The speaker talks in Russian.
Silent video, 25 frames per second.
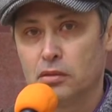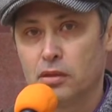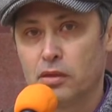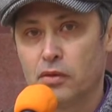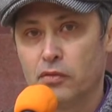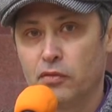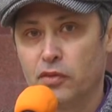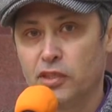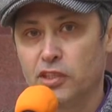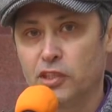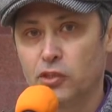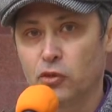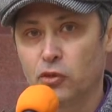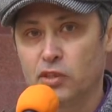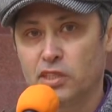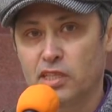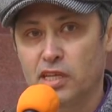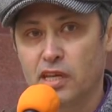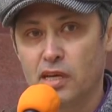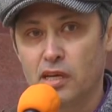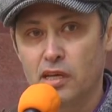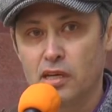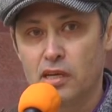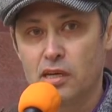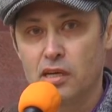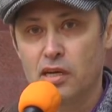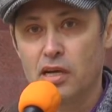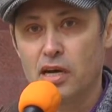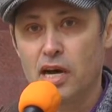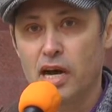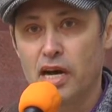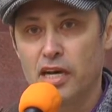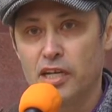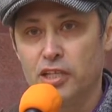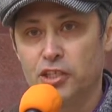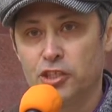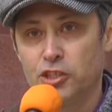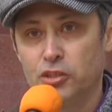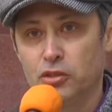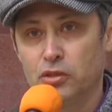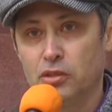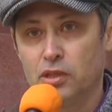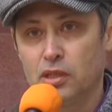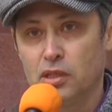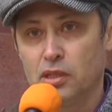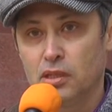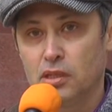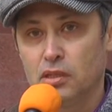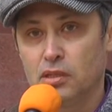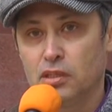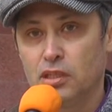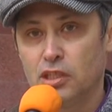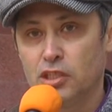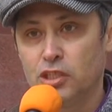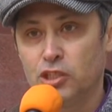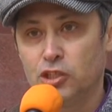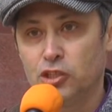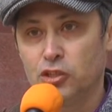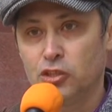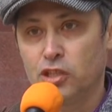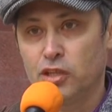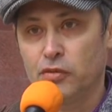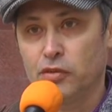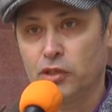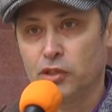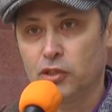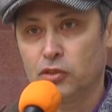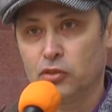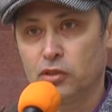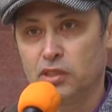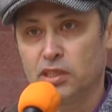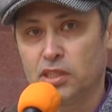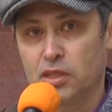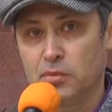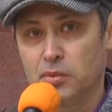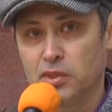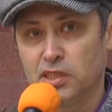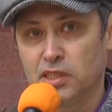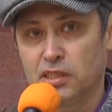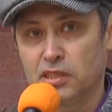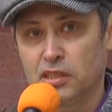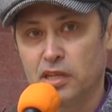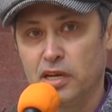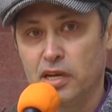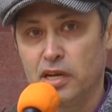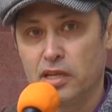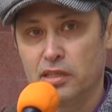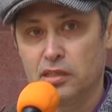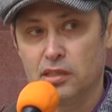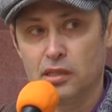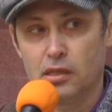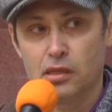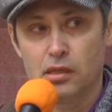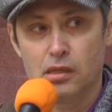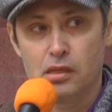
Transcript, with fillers: Высоцкий, Галичев, 1973.